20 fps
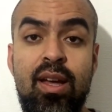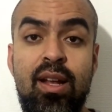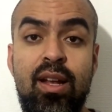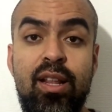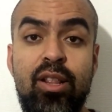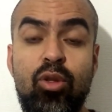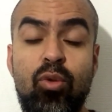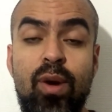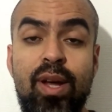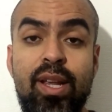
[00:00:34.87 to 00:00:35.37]

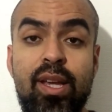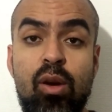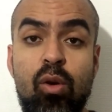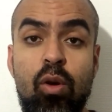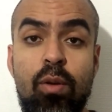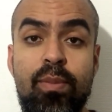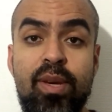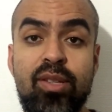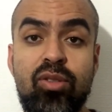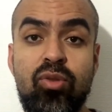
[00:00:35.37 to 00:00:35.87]
Lituânia que
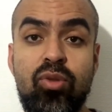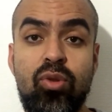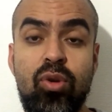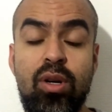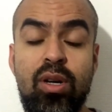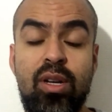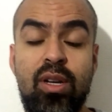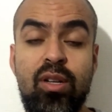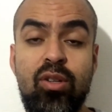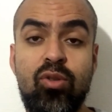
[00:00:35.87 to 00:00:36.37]

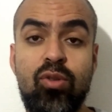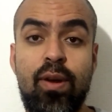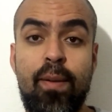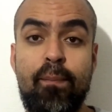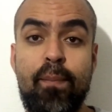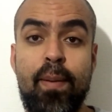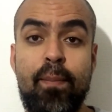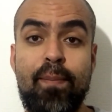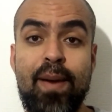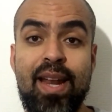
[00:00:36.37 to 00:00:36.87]
começou sua
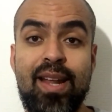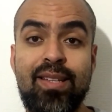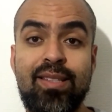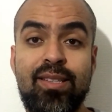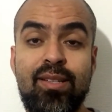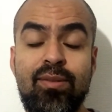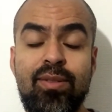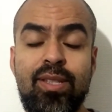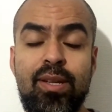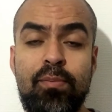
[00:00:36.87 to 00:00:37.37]

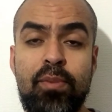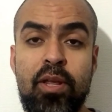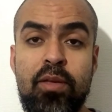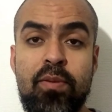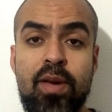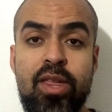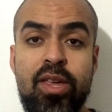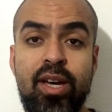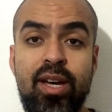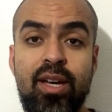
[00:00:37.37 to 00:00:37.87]
preparação
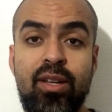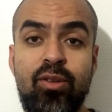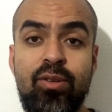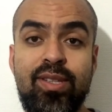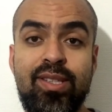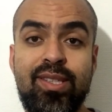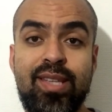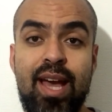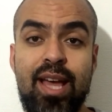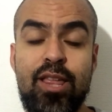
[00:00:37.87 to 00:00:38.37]
simplesmente ganhando os
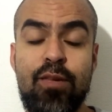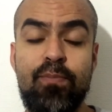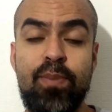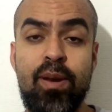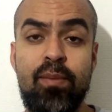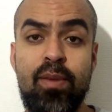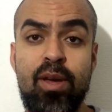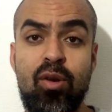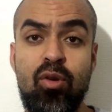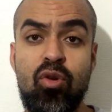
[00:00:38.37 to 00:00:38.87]
sete
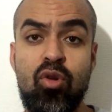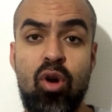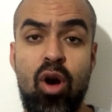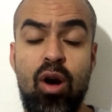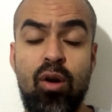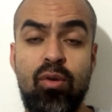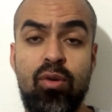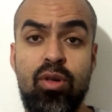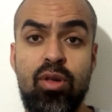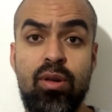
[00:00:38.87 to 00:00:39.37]
primeiros
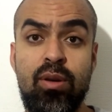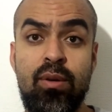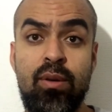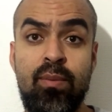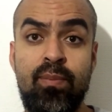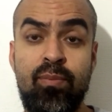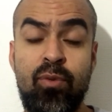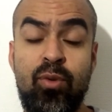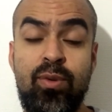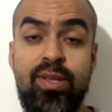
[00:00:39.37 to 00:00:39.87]
jogos,
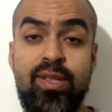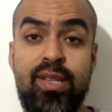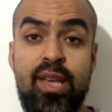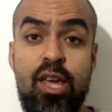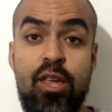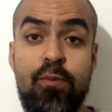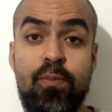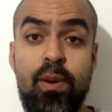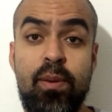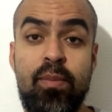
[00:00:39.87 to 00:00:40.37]
os
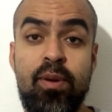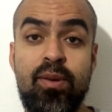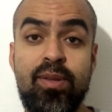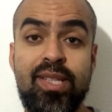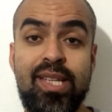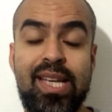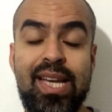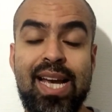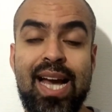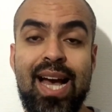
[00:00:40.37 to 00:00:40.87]
seis
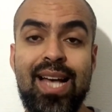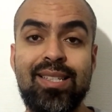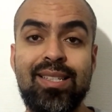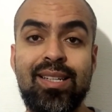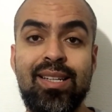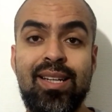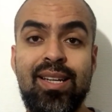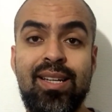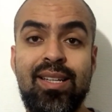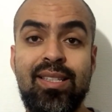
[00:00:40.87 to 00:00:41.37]
primeiros em
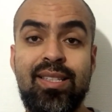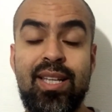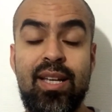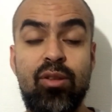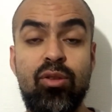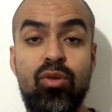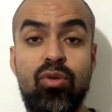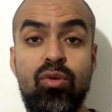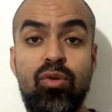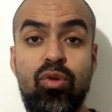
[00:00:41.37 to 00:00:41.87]
casa,
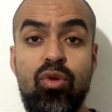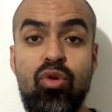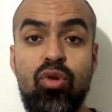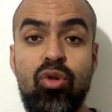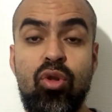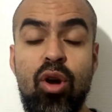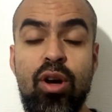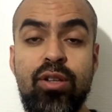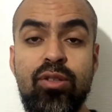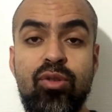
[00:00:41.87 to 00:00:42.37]
sendo os
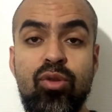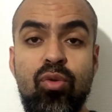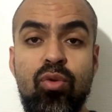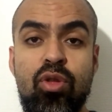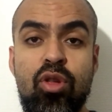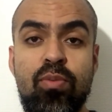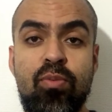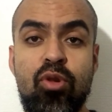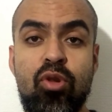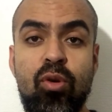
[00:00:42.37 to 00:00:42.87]
dois
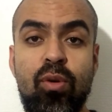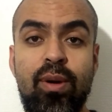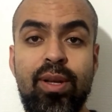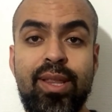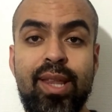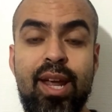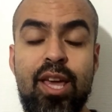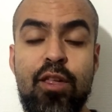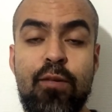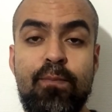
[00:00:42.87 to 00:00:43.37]
últimos
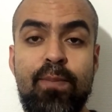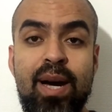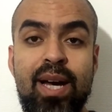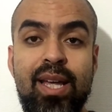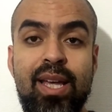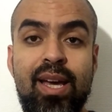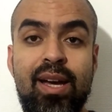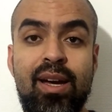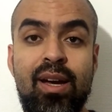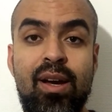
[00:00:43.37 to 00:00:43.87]
contra a
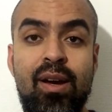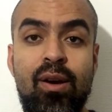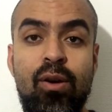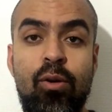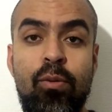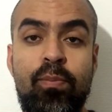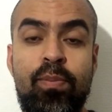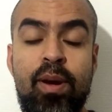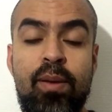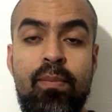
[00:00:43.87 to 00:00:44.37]
Espanha.
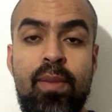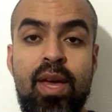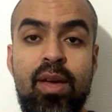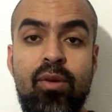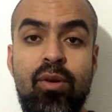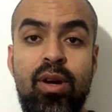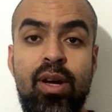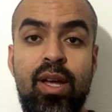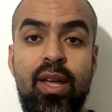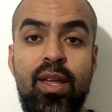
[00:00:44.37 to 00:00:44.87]
O
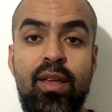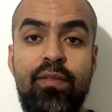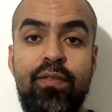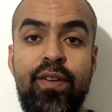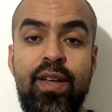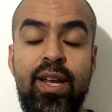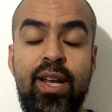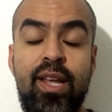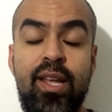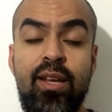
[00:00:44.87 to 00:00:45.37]
primeiro em
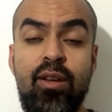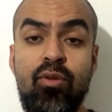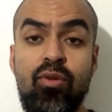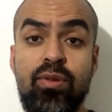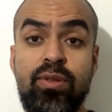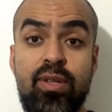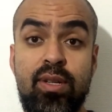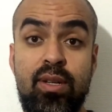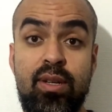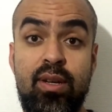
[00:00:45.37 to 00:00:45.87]

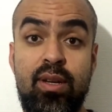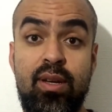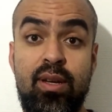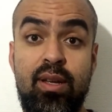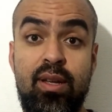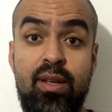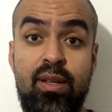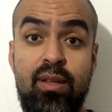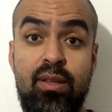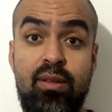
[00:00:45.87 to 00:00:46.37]
Vilnius,
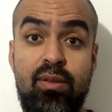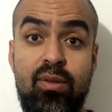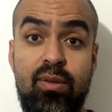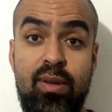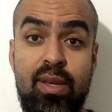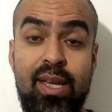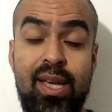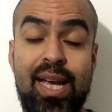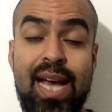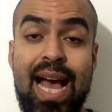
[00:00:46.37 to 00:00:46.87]
eh,
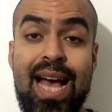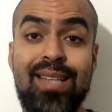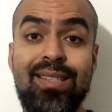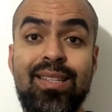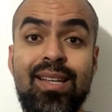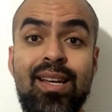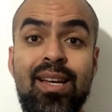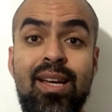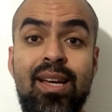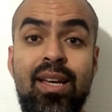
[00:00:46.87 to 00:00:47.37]
em
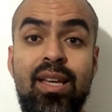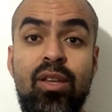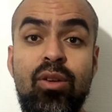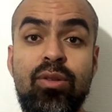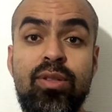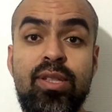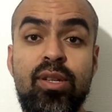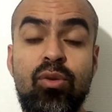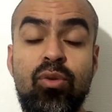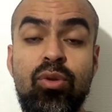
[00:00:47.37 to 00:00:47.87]
casa, e o
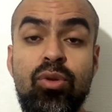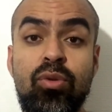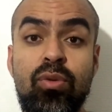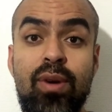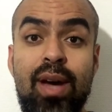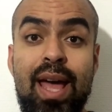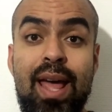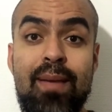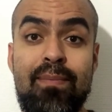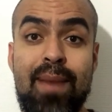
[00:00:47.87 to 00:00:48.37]

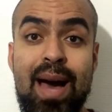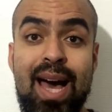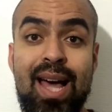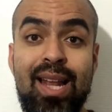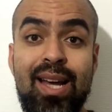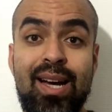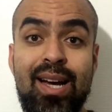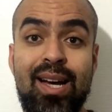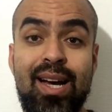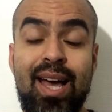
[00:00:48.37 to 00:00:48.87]
segundo em
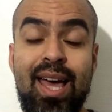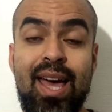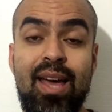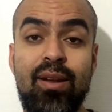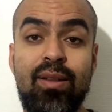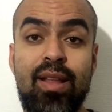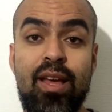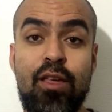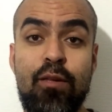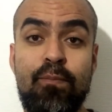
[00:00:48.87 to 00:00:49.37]
Málaga.
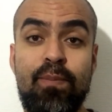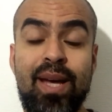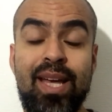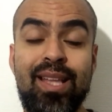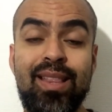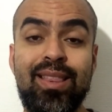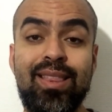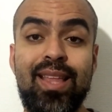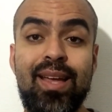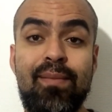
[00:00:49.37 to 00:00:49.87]
Ganharam da
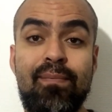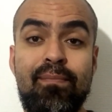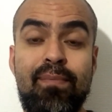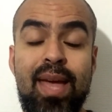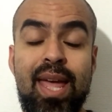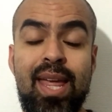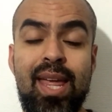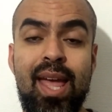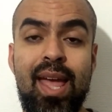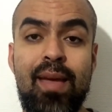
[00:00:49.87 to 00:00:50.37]
Espanha
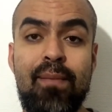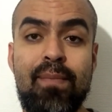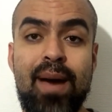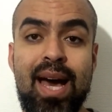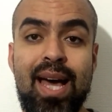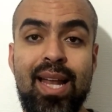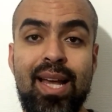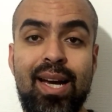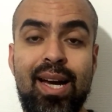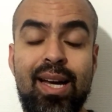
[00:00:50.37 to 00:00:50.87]
também em
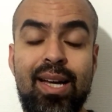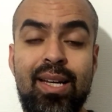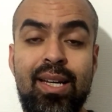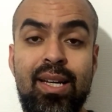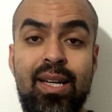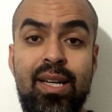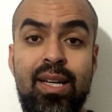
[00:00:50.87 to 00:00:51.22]
Málaga.